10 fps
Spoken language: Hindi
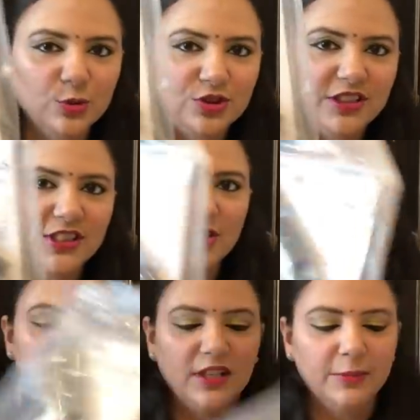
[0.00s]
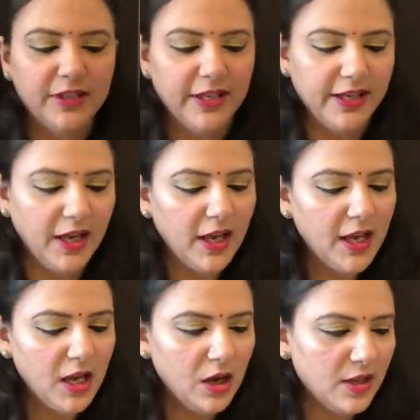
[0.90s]
सोच रही थी तो उसके लिए मंगाई है
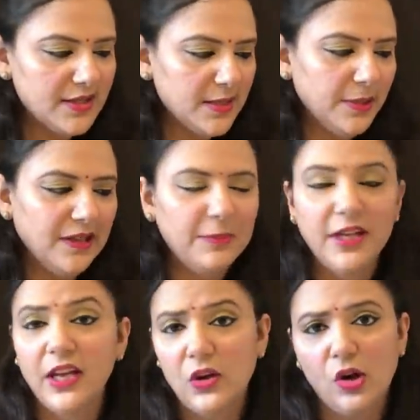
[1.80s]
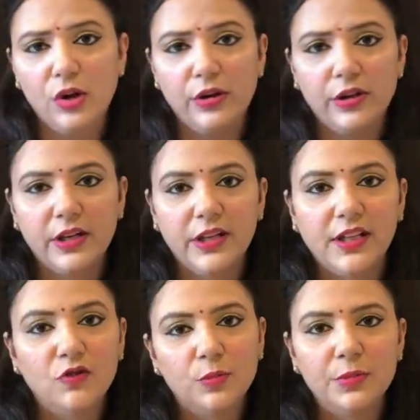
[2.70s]
इससे पहले मैंने एक और ऑर्डर करी
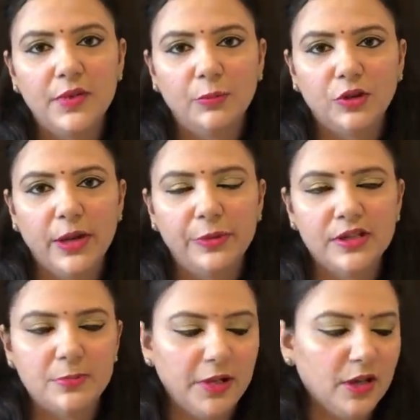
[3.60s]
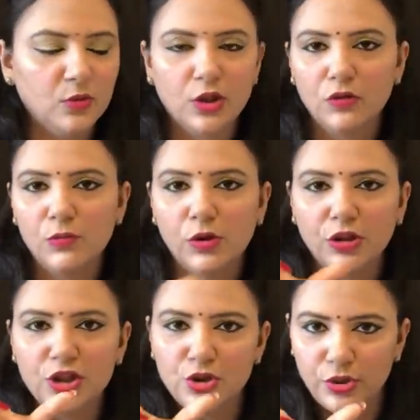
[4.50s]
थी वो भी मैं आपको यहाँ पे डिस्प्ले करूँगी तो वो
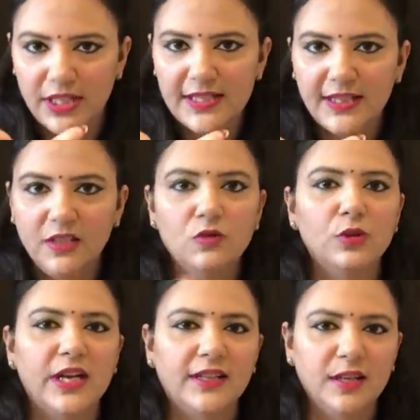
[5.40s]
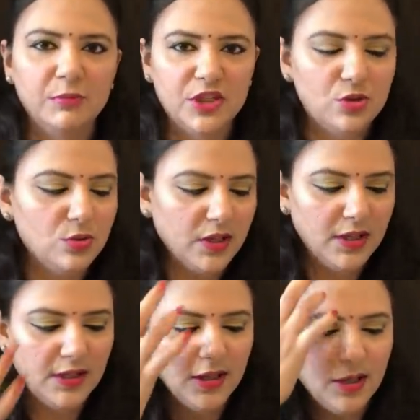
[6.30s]
बहुत ही छोटी सी थी वो आई थिंक बच्चों के
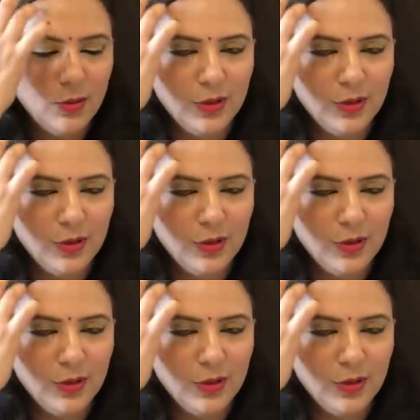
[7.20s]
लिए